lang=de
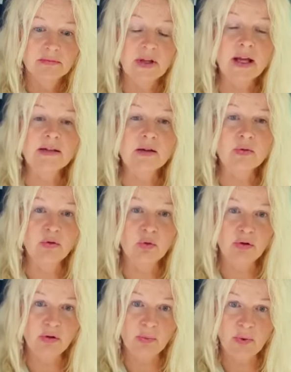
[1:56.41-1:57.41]
da ich es auf
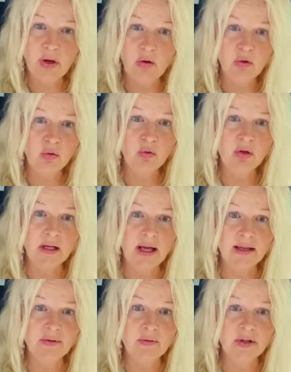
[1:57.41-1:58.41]
YouTube auch
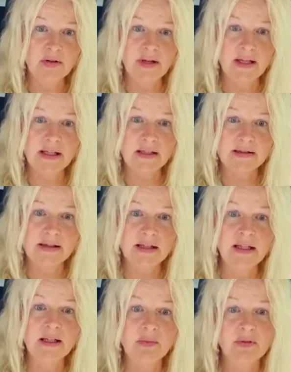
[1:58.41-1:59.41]
hochladen will, werde ich jetzt
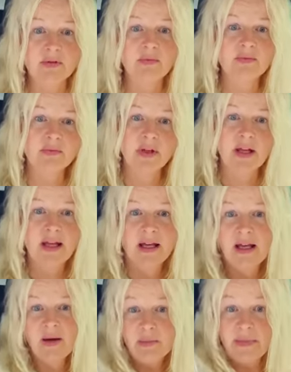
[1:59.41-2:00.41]
nicht
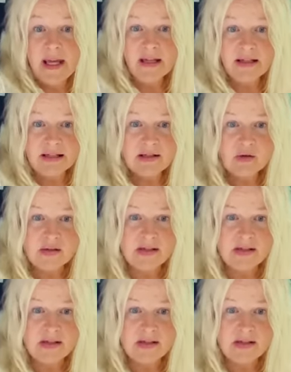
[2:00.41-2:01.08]
mehr dazu